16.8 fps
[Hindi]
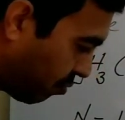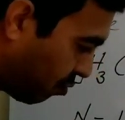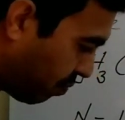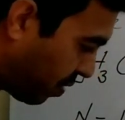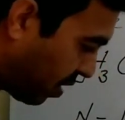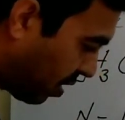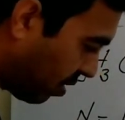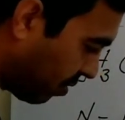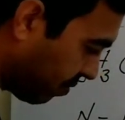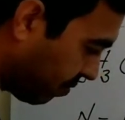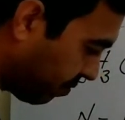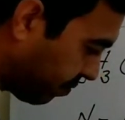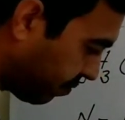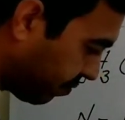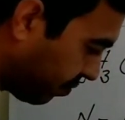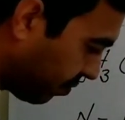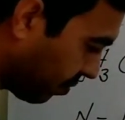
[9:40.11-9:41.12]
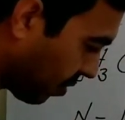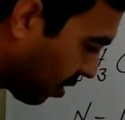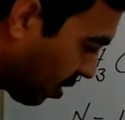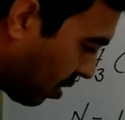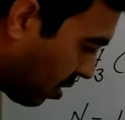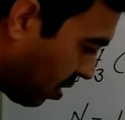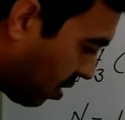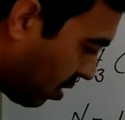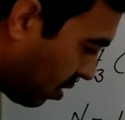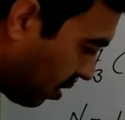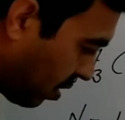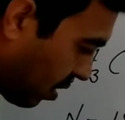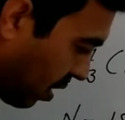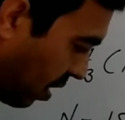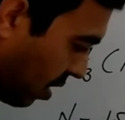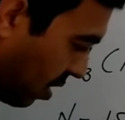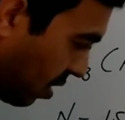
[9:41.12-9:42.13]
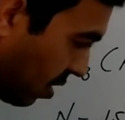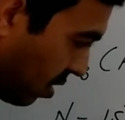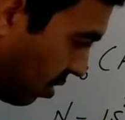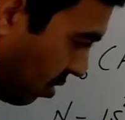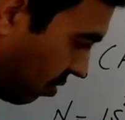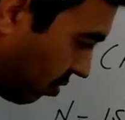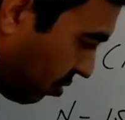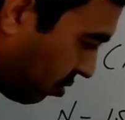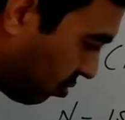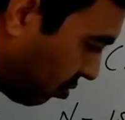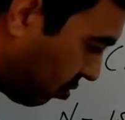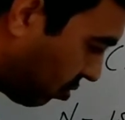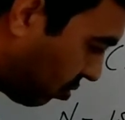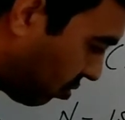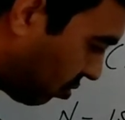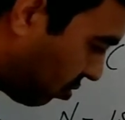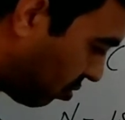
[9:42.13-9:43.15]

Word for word: ऊपर ठीक है और जो